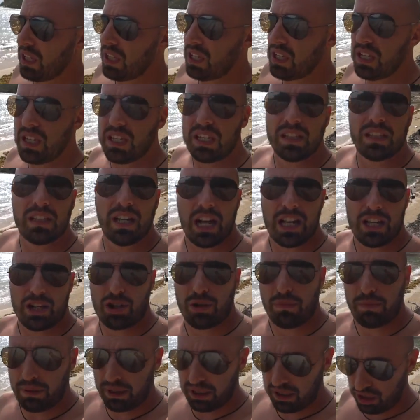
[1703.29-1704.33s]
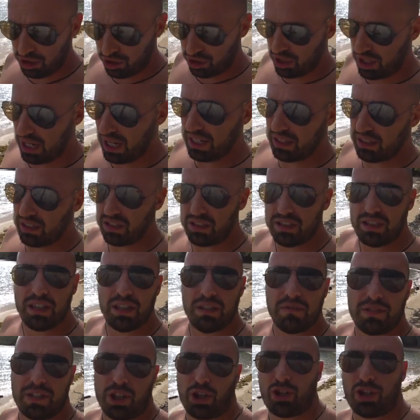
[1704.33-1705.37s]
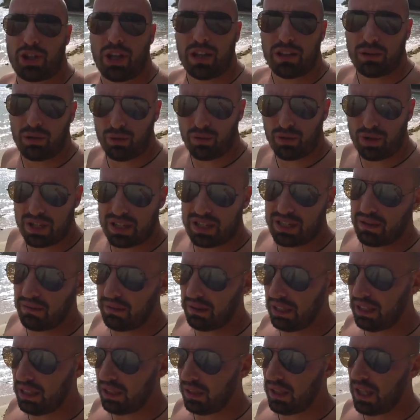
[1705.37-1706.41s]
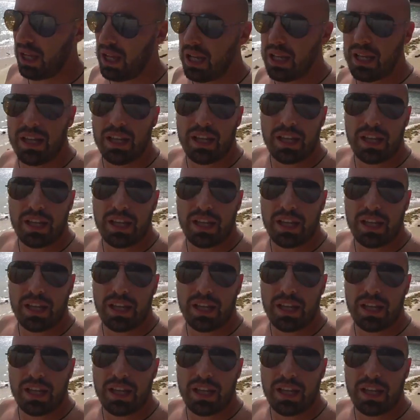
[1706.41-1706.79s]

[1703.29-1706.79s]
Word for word: и дальше продолжает идти. Все штаты уже завалило.